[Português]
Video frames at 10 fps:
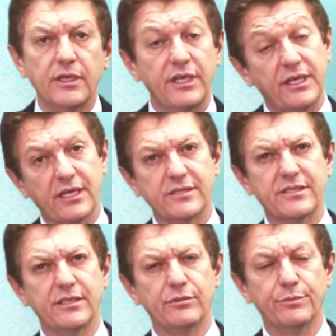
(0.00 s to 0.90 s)
que quer
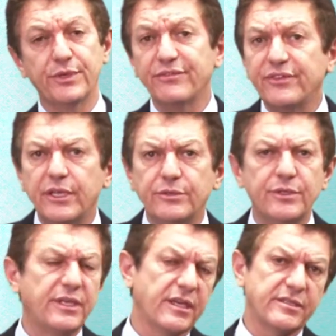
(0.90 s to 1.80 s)
ser um prefeito,
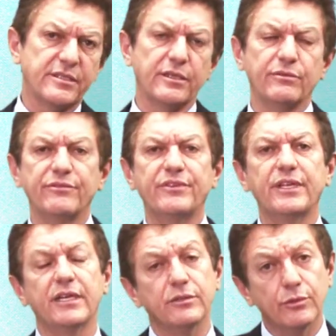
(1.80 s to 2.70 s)
que quer ser um
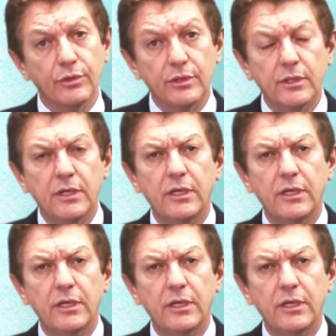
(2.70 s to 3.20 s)
vereador.